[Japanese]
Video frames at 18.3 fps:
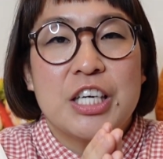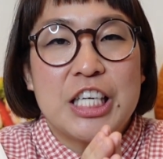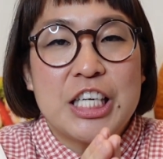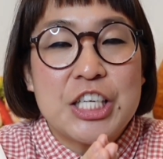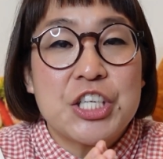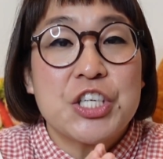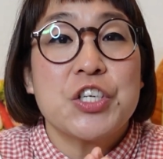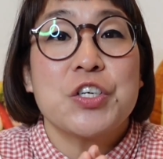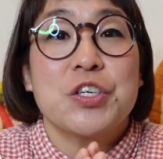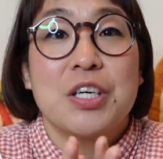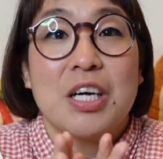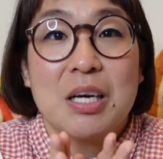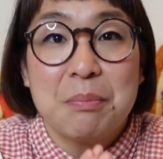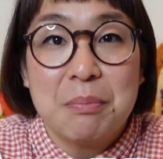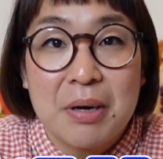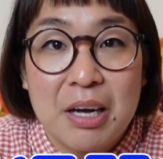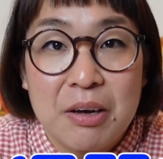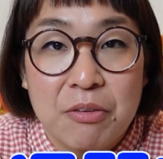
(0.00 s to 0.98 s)
1週
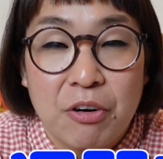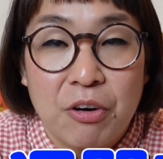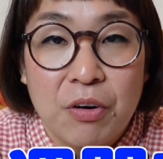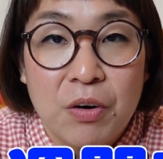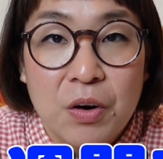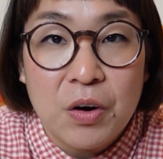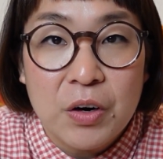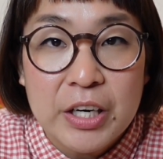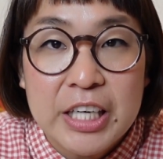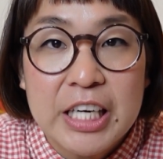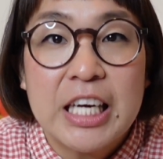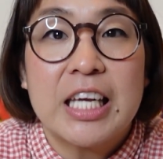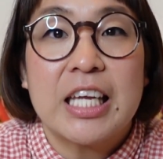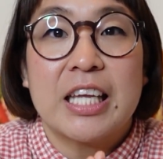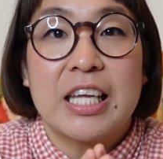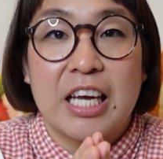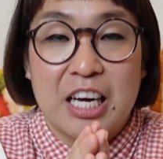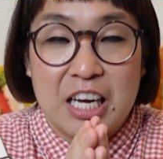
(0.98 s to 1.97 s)
間前を切っ
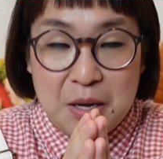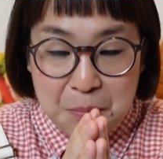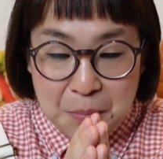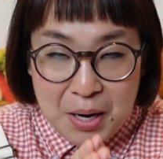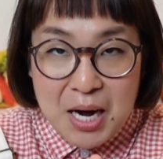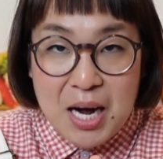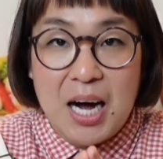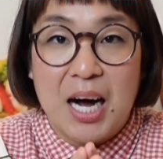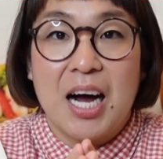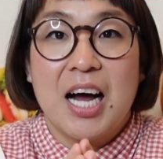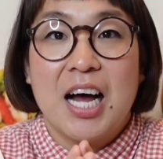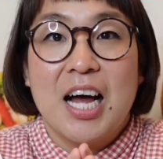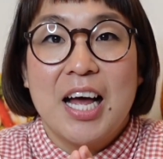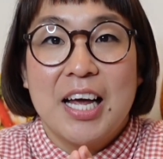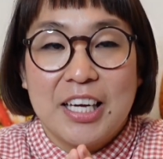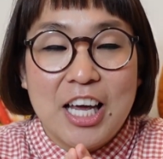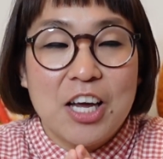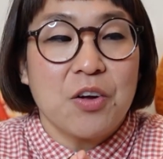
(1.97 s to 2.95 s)
た今、
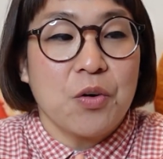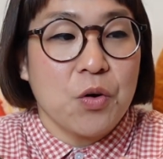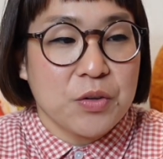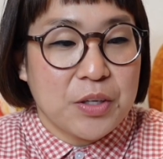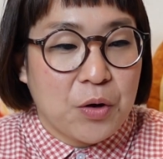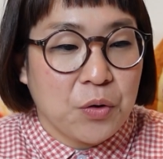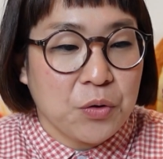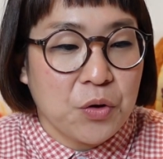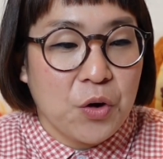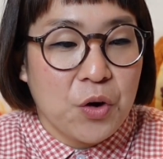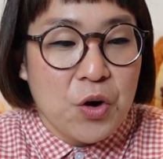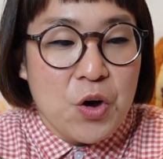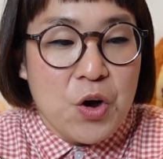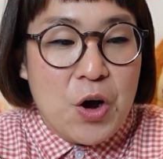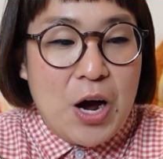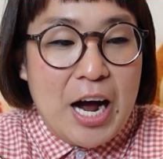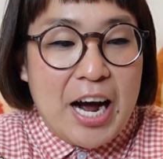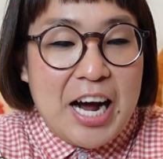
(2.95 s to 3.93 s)
結構ね、この、
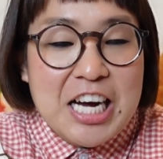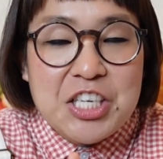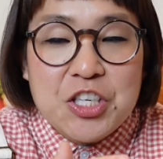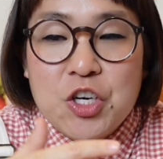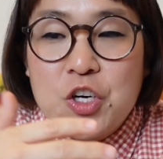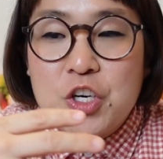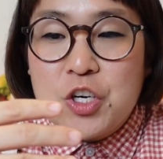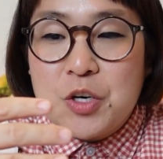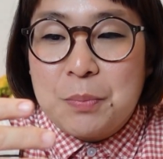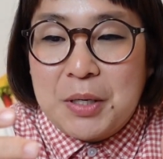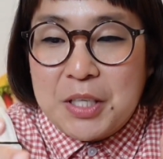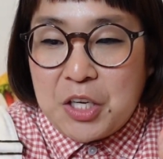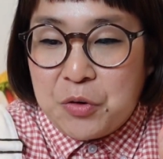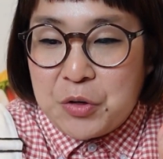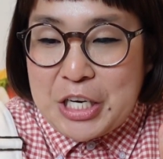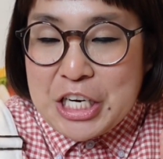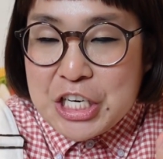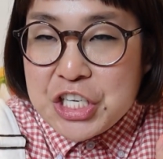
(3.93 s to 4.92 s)
配食まで
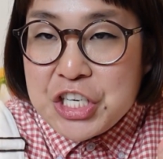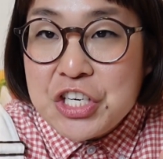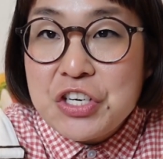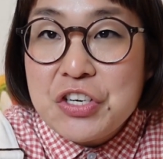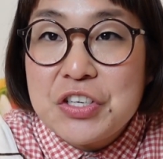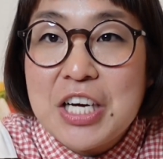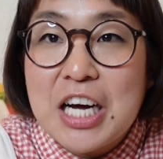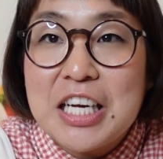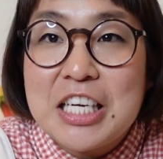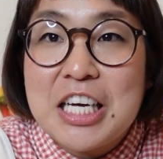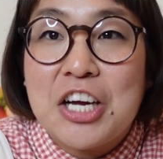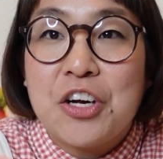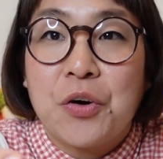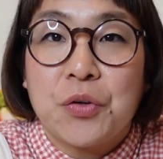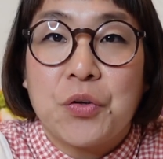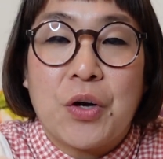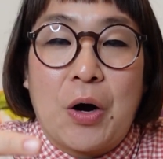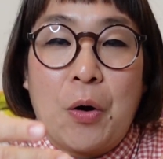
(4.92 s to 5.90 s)
の1週間にや
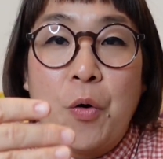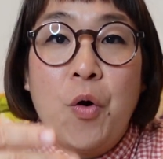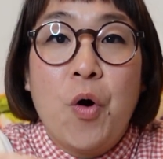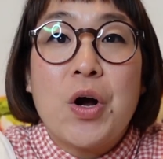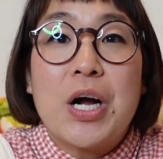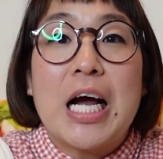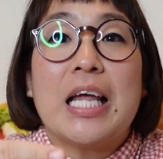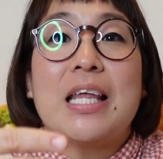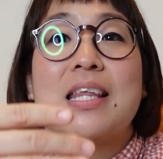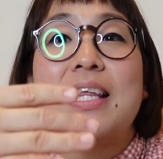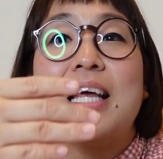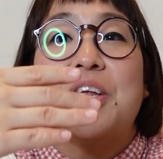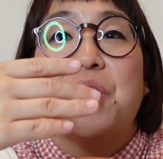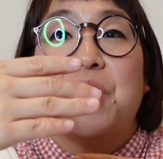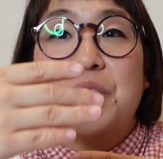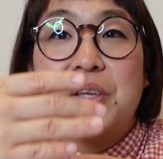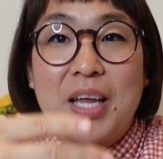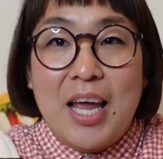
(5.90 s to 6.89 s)
ることが多かった
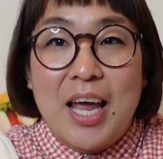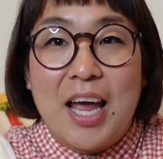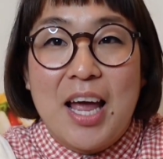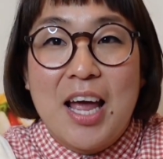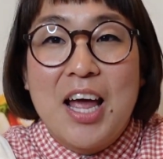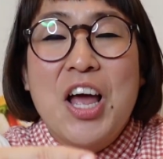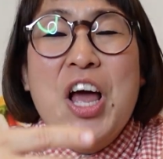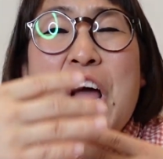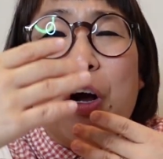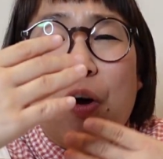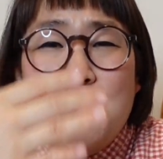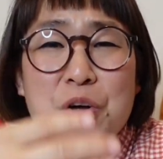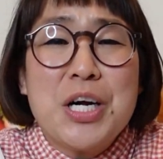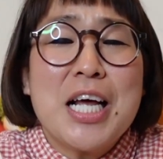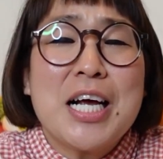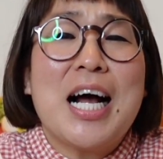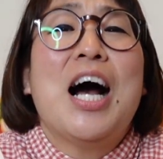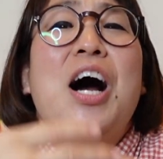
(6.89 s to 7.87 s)
ので、こ
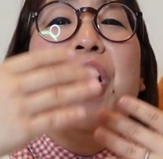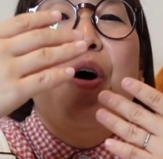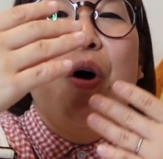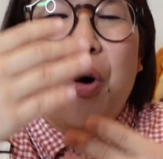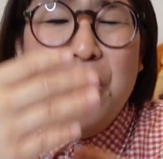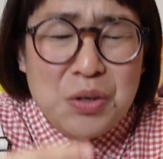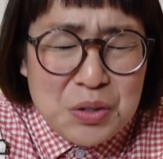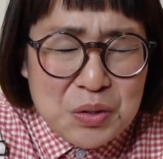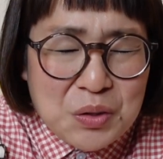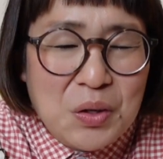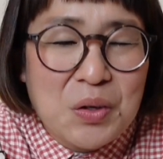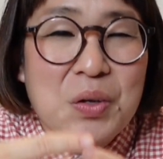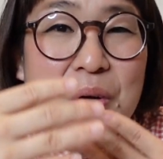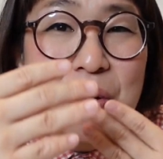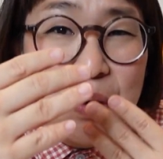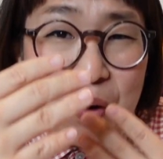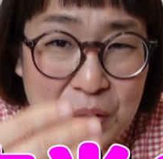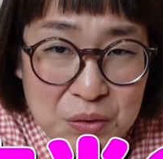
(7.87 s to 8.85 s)
れが本当
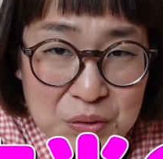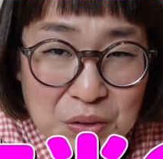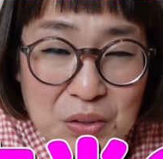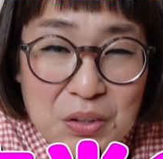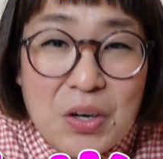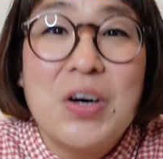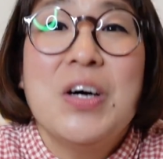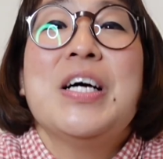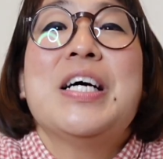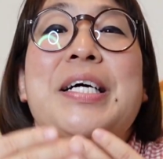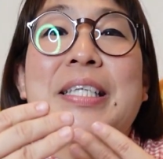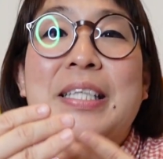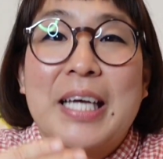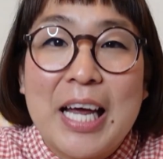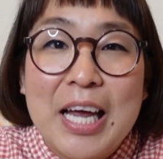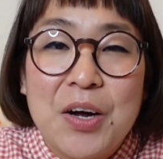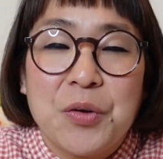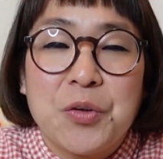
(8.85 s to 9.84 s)
の本当の
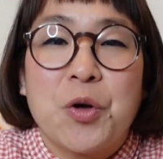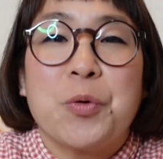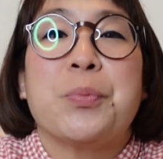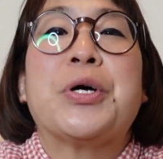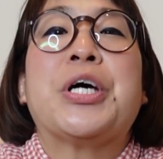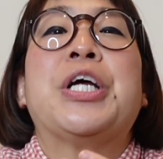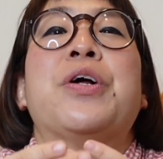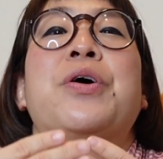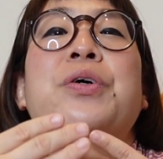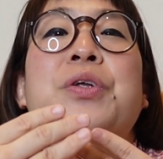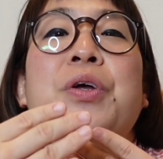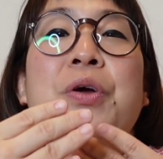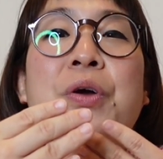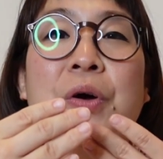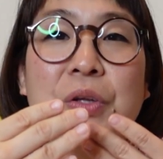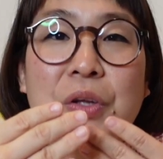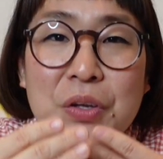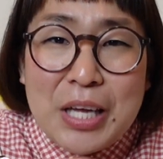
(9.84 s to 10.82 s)
最後の Vlog とい
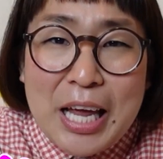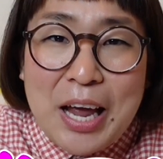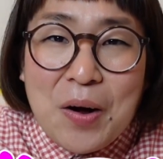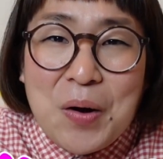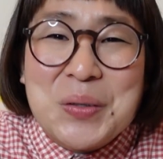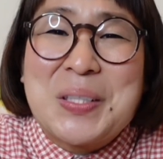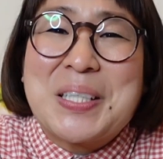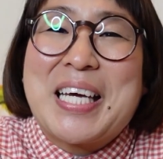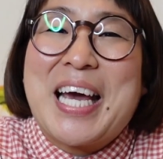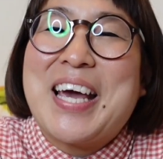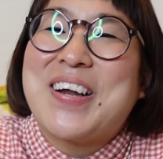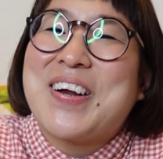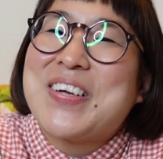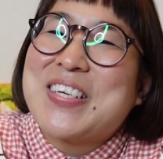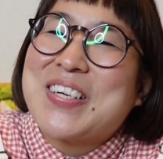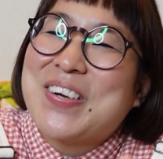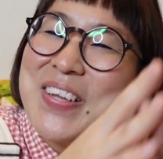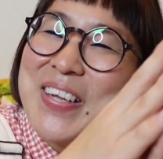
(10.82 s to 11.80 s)
うことで、お付き合いよ
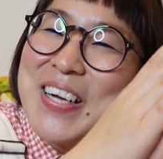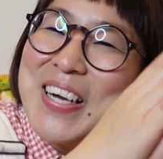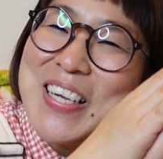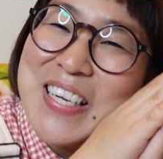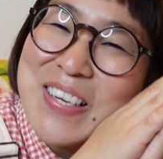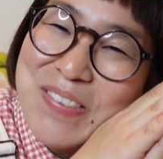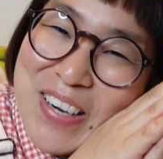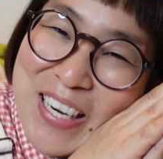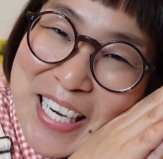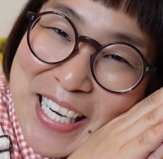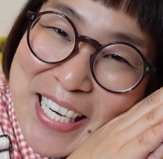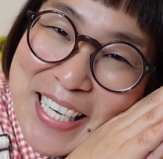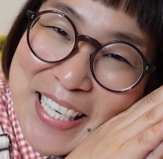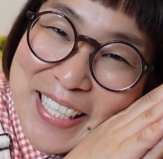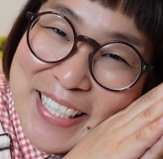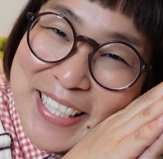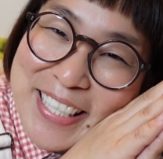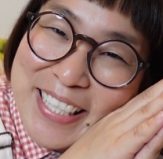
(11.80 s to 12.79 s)
ろしくお願いし
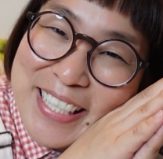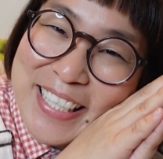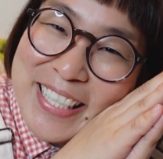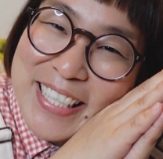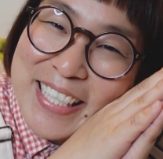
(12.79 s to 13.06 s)
ます。